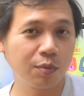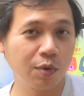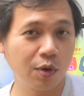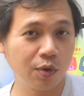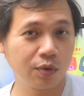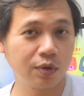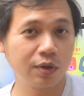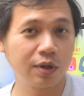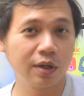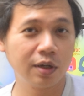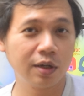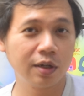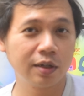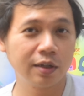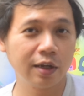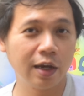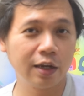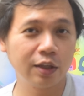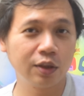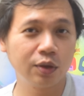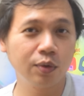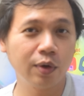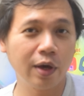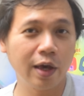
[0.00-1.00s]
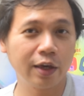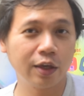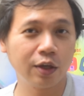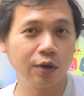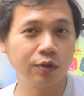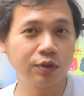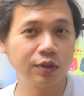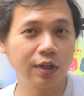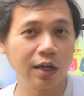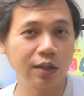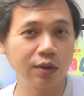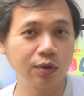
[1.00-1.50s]
mode yaitu
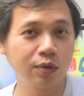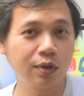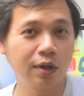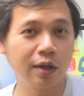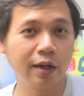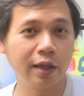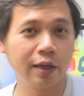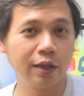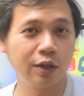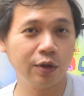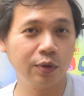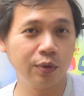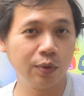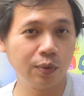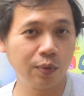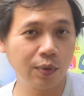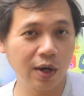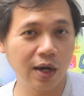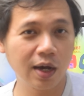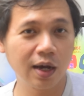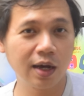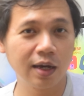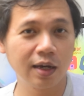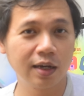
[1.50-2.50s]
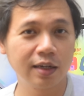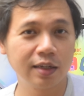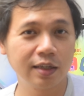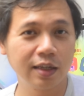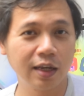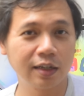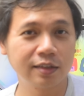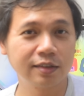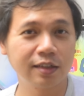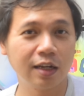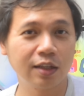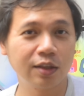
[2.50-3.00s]
EQ1 dan EQ2.
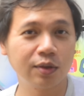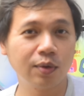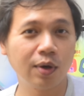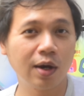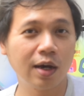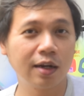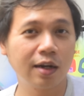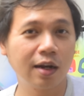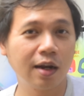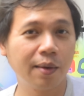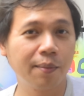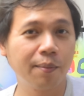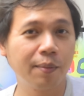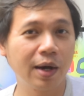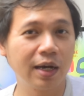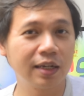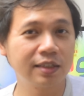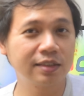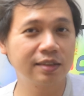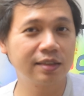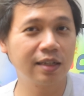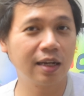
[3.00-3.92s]
Yang satu adalah bass